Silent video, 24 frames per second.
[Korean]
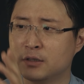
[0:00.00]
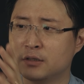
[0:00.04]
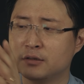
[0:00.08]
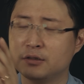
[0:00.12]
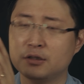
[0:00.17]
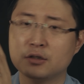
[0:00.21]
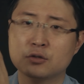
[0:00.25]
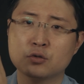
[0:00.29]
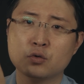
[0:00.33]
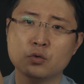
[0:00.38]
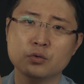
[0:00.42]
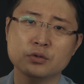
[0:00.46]

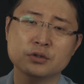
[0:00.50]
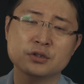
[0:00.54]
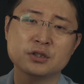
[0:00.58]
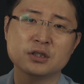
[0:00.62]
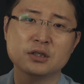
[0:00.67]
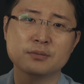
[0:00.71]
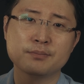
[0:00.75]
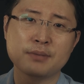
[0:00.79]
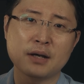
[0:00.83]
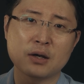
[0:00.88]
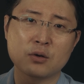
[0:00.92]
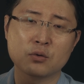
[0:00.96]
니콘
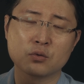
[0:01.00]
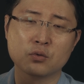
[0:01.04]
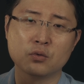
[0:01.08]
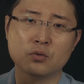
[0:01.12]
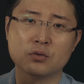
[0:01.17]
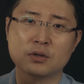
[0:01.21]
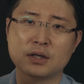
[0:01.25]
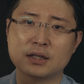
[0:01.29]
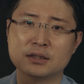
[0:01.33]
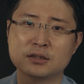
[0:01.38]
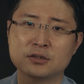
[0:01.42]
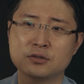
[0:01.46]
D850
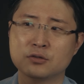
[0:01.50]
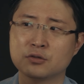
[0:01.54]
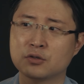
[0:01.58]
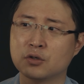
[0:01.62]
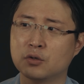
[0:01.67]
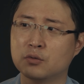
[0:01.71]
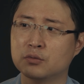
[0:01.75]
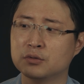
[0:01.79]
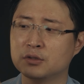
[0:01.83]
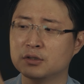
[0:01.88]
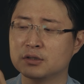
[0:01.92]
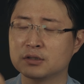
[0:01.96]
같은
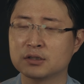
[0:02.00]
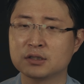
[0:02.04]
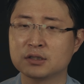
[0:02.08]
경우는